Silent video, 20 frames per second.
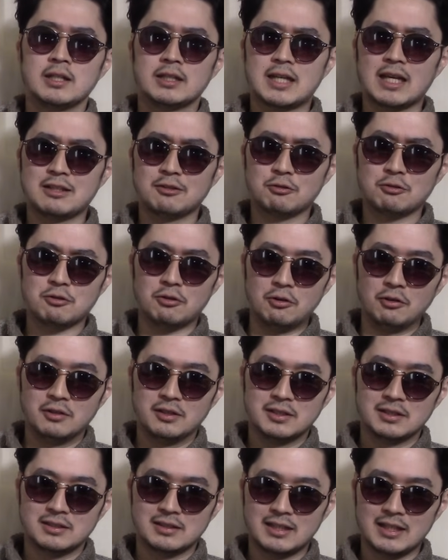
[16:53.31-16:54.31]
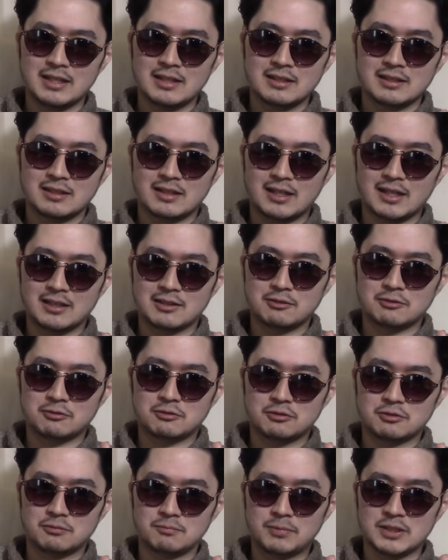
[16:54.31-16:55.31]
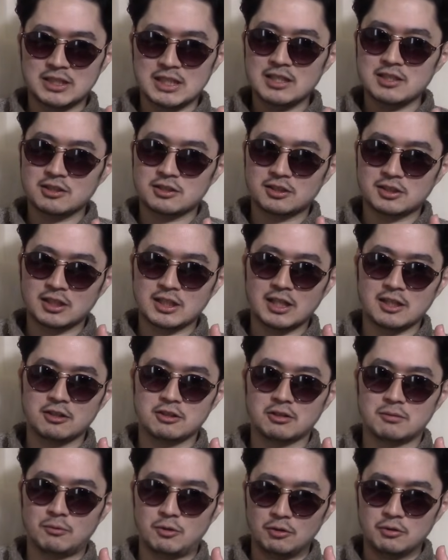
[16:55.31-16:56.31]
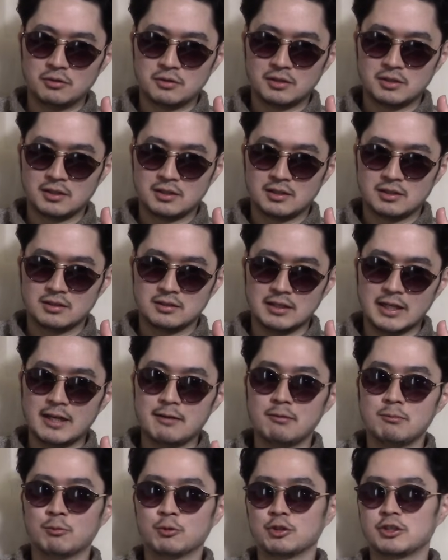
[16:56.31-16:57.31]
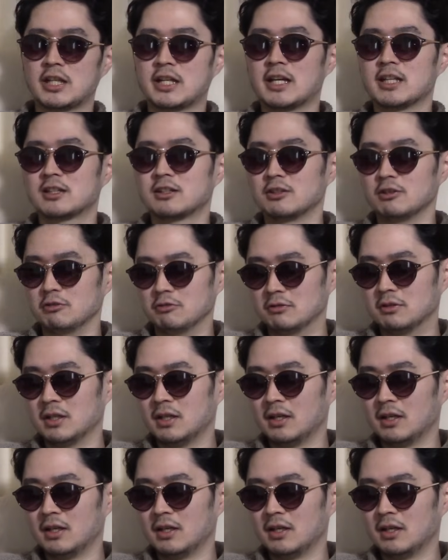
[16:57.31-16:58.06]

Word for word: けどね、あの美人すぎるのも悩みものだなっていう、